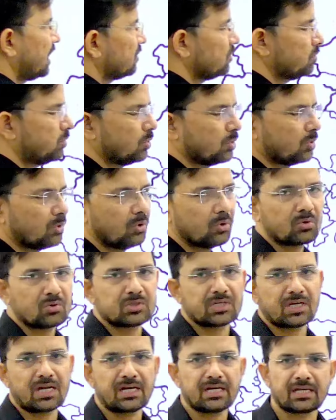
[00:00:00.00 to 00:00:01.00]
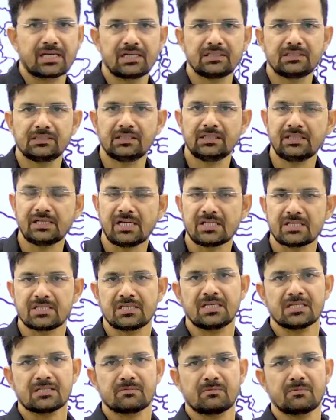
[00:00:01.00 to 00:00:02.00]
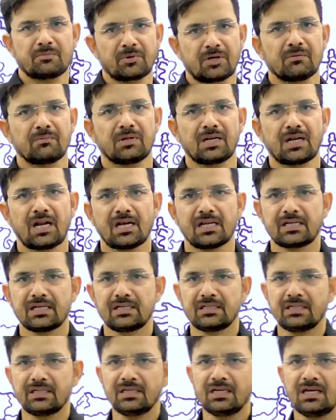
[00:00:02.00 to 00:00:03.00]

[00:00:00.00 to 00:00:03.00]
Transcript: दूं भूगोल को जानने के लिए या जीएस में पकड़ बनाने के लिए